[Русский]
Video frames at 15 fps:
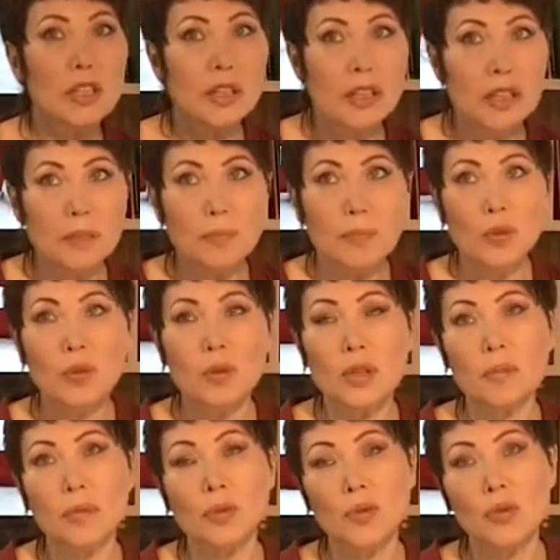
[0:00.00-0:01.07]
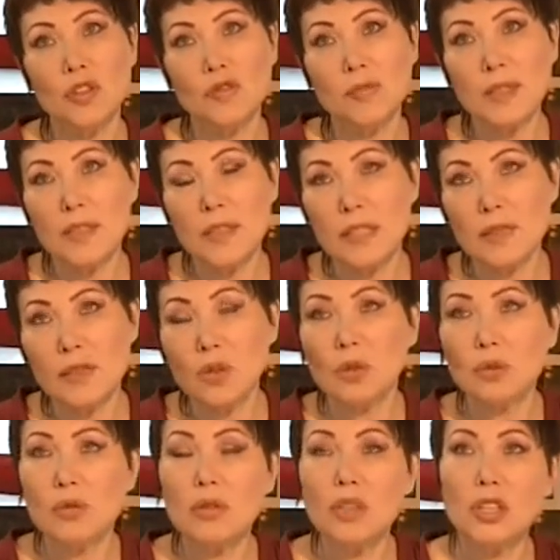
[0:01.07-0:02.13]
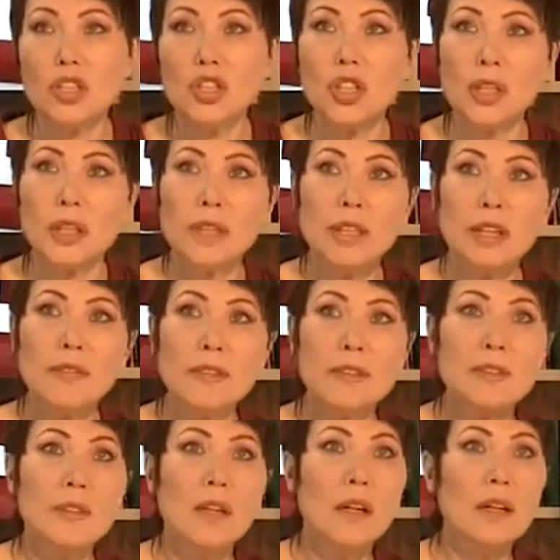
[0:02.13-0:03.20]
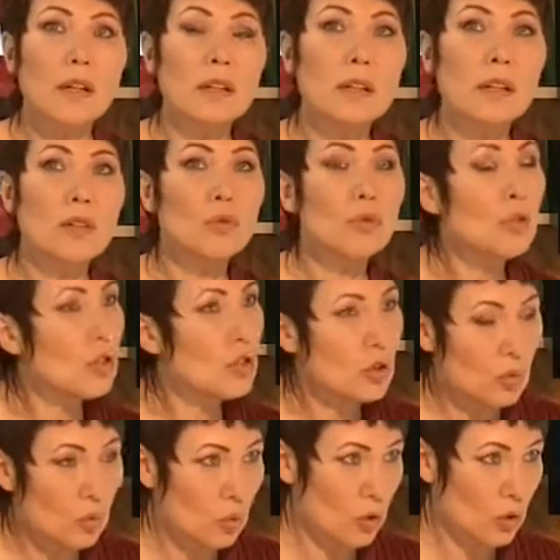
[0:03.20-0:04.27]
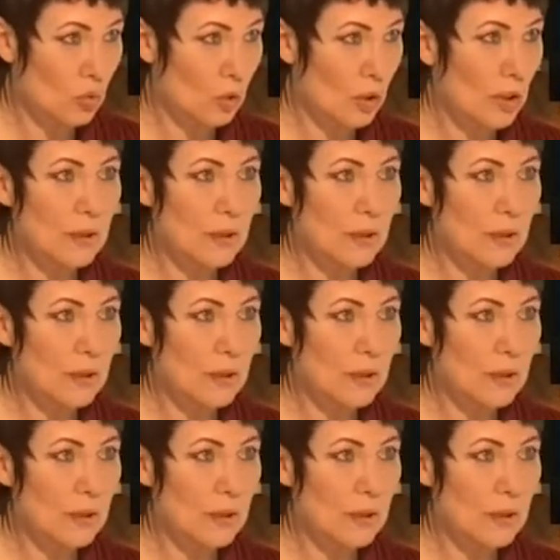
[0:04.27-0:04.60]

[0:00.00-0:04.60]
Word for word: Гимпу, работающая в Министерстве культуры, кричала, я вас э, уничтожу, я